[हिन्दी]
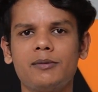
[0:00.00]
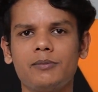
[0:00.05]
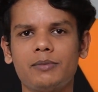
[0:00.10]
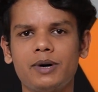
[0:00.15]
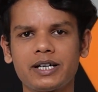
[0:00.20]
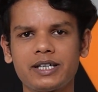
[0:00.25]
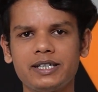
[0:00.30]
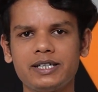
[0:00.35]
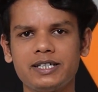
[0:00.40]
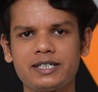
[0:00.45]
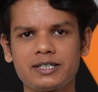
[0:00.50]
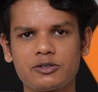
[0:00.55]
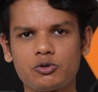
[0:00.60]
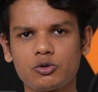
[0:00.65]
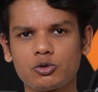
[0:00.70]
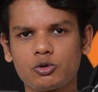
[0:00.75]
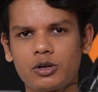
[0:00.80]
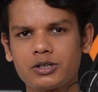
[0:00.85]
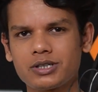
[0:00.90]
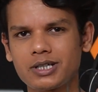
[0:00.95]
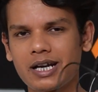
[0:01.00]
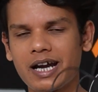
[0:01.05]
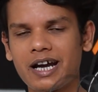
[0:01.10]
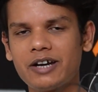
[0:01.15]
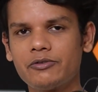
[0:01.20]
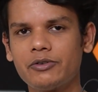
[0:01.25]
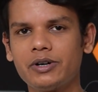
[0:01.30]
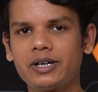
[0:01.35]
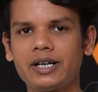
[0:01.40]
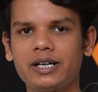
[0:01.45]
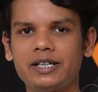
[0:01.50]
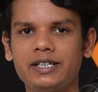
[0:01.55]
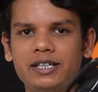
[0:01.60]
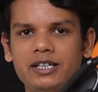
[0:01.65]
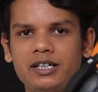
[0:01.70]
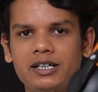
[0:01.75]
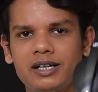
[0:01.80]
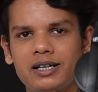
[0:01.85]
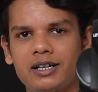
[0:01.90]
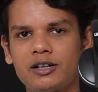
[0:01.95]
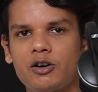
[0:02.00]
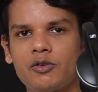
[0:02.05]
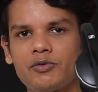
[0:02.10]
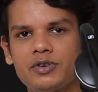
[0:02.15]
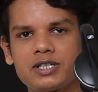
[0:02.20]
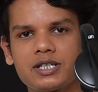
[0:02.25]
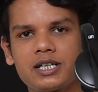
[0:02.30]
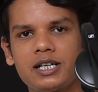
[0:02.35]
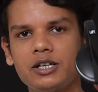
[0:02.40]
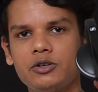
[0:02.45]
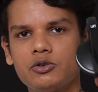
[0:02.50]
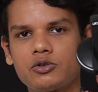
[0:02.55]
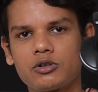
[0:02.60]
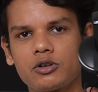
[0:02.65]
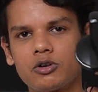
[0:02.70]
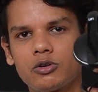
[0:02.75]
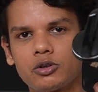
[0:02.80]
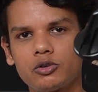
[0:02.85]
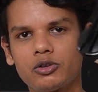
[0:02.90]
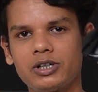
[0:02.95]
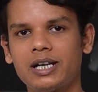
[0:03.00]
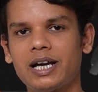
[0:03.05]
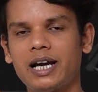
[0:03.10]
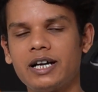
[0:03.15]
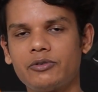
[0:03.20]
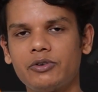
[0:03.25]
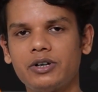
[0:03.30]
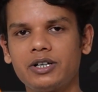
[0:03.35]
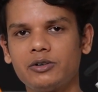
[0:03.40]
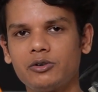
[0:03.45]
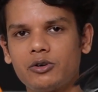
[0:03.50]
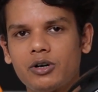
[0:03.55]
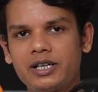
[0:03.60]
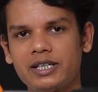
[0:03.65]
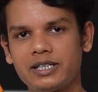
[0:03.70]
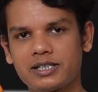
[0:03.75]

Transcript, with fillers: बाकी इसको थोड़ा सा लाइट वेट है ये अगर ऑफिस के लिए यूज़ करोगे तो ये लाइट वेट ही होगा